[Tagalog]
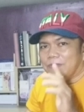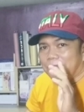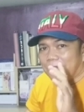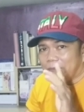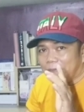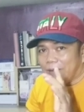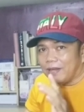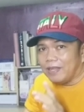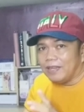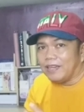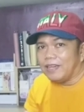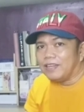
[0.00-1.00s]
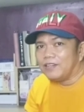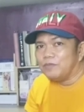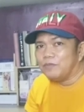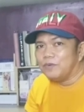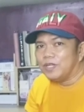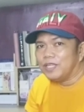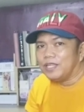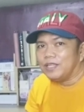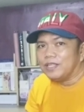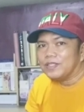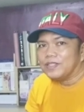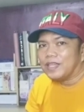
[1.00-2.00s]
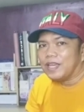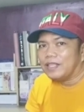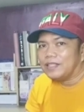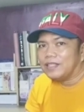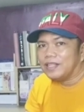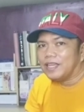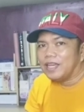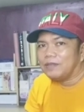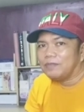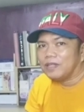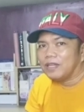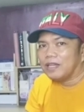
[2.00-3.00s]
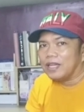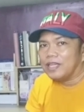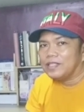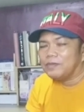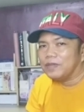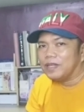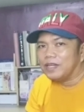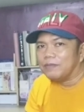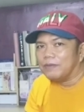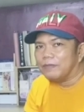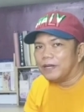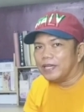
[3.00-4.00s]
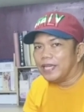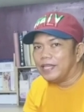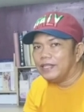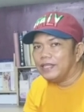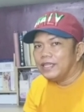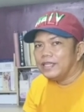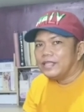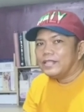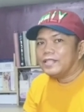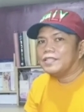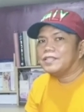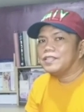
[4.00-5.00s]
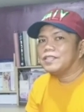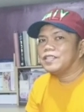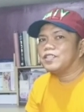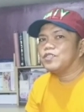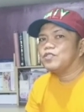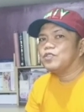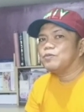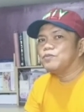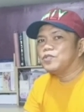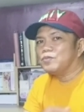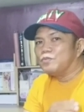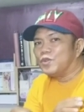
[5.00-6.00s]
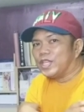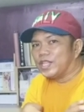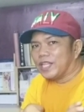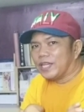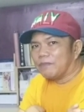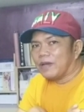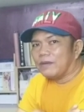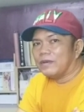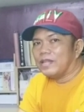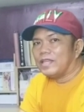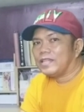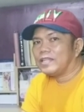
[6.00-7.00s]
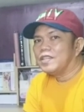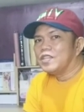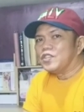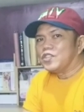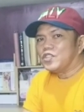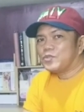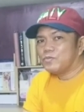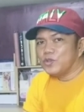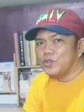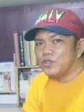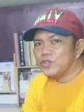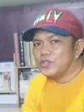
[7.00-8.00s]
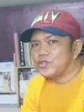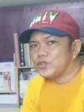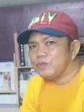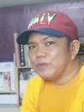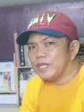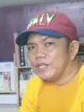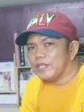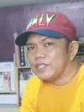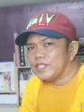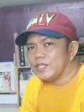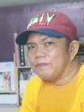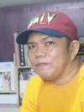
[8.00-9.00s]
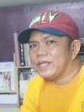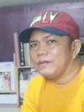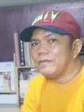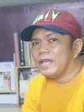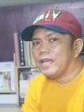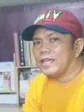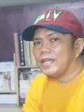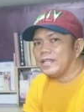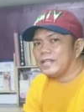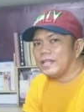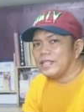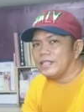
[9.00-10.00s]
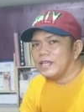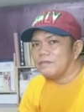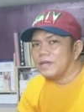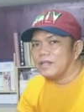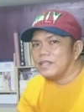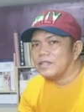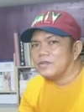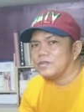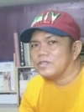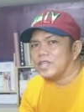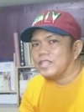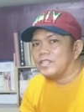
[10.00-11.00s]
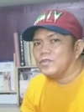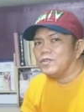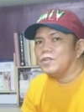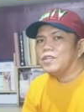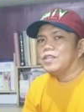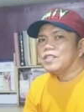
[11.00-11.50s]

Mapagpalang araw muli sa ating lahat mga guys, mga kababayan. This is Tito Nobs muling nagbabalik. Small YouTuber, simpleng vlogger, handang maglingkod sa inyo